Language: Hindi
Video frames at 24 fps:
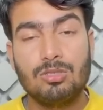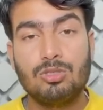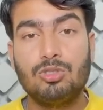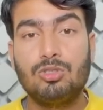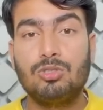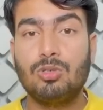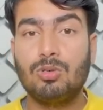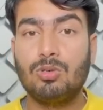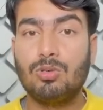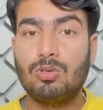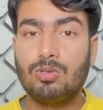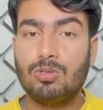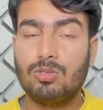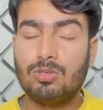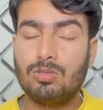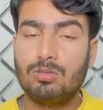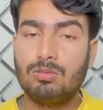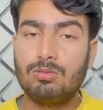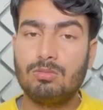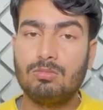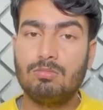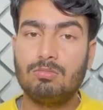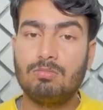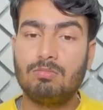जो
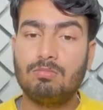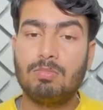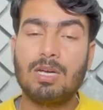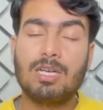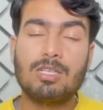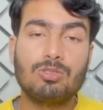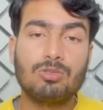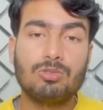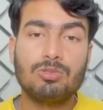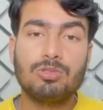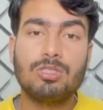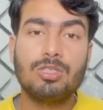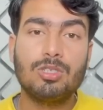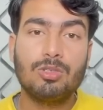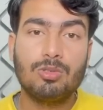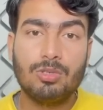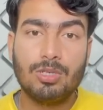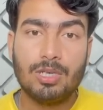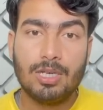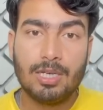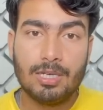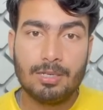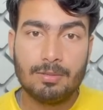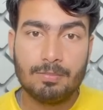बरसों से
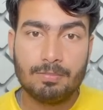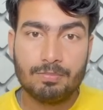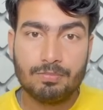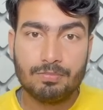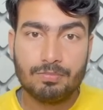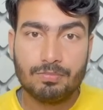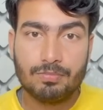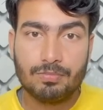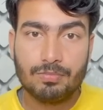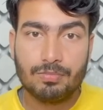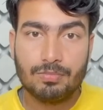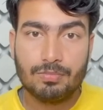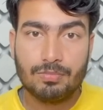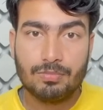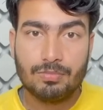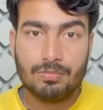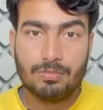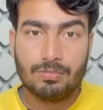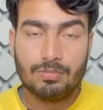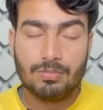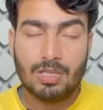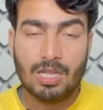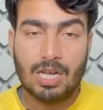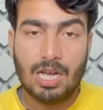उन्हें
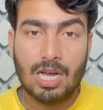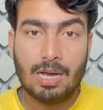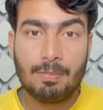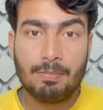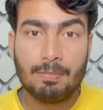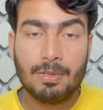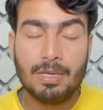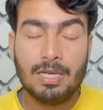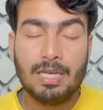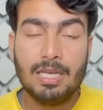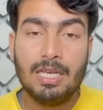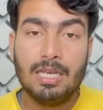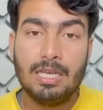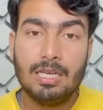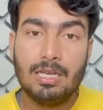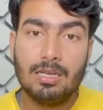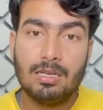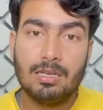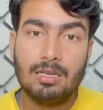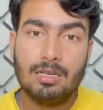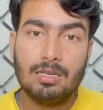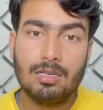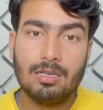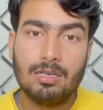आपकी
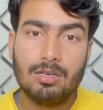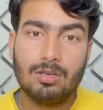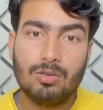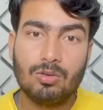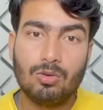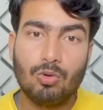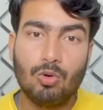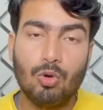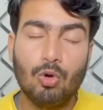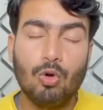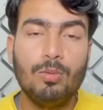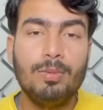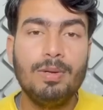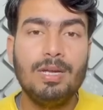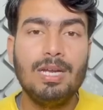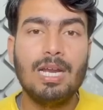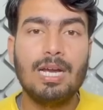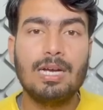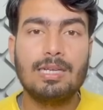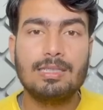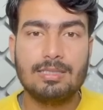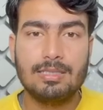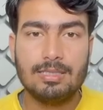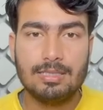खूबी
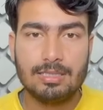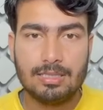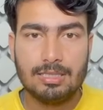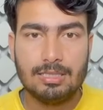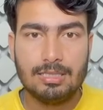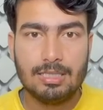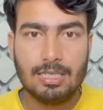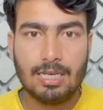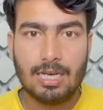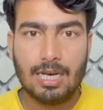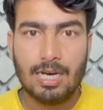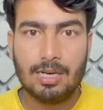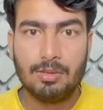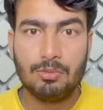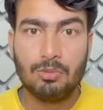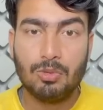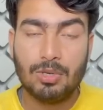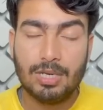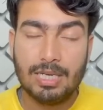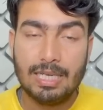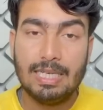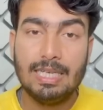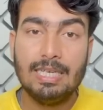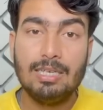लगती थी अब
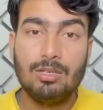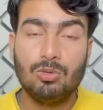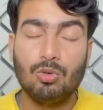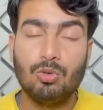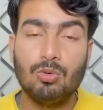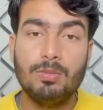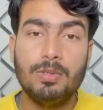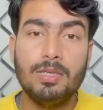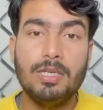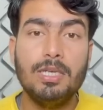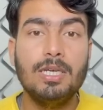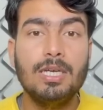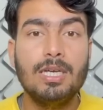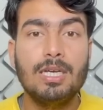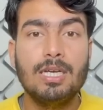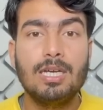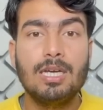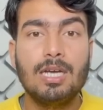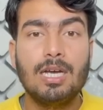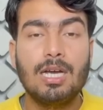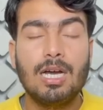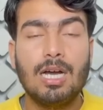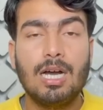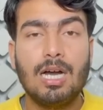वही खूबी
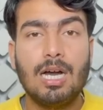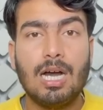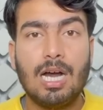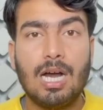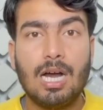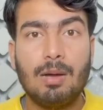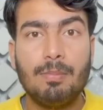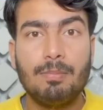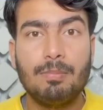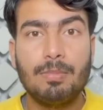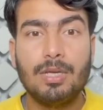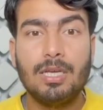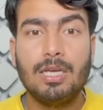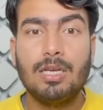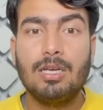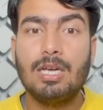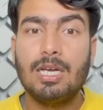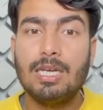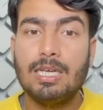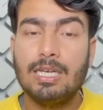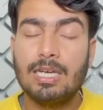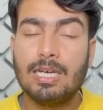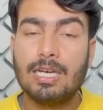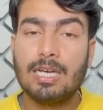आपकी
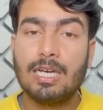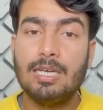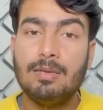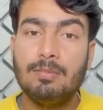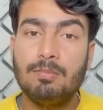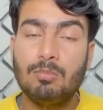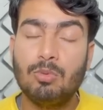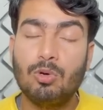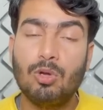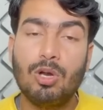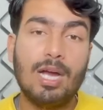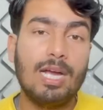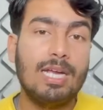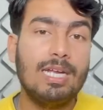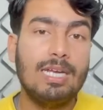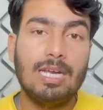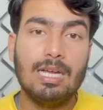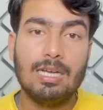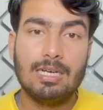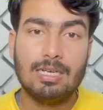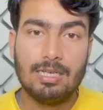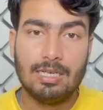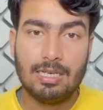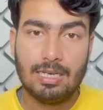कहीं ना कहीं बुराई
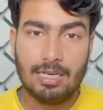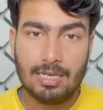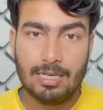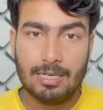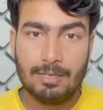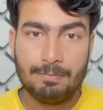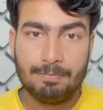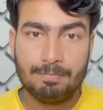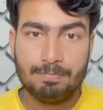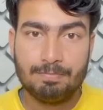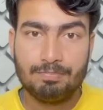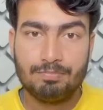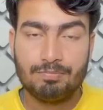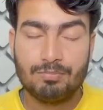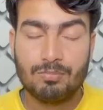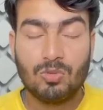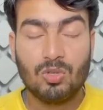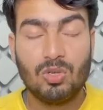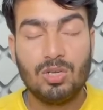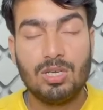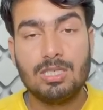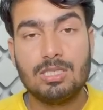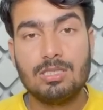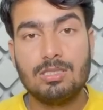लगने लगे
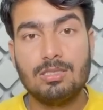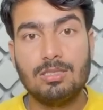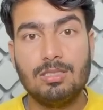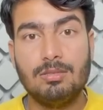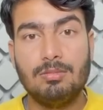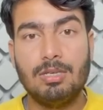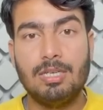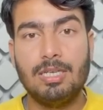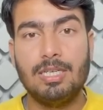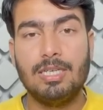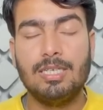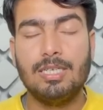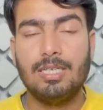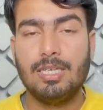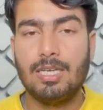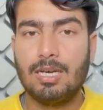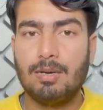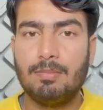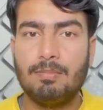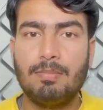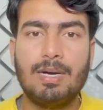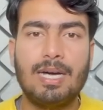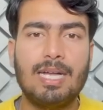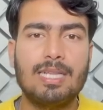तो ये स्थिति बनेगी
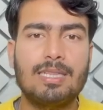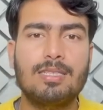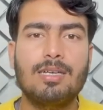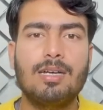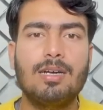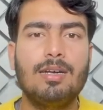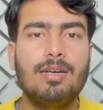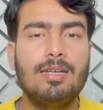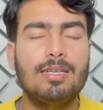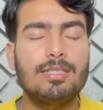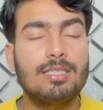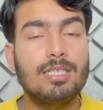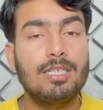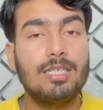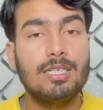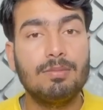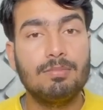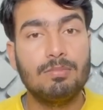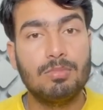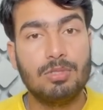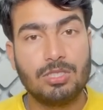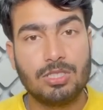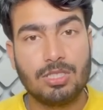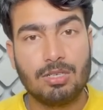अब बात कर लेते हैं
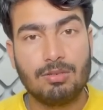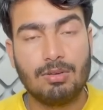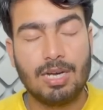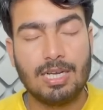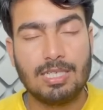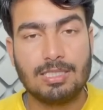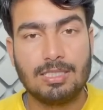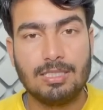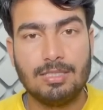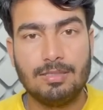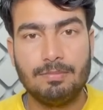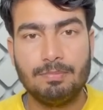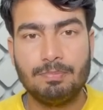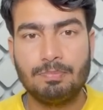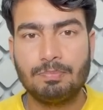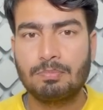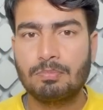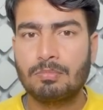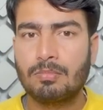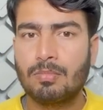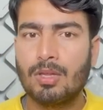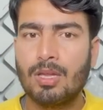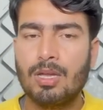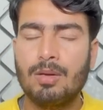वृषभ राशि
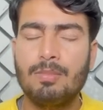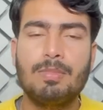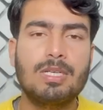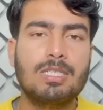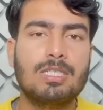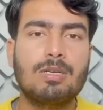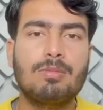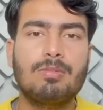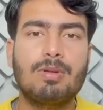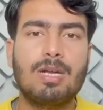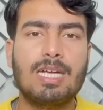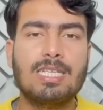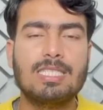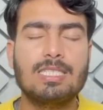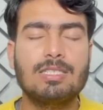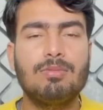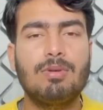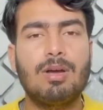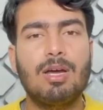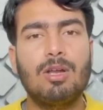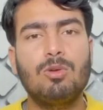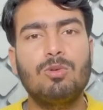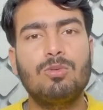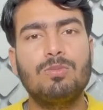वृषभ राशि
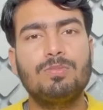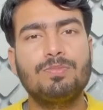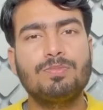वालों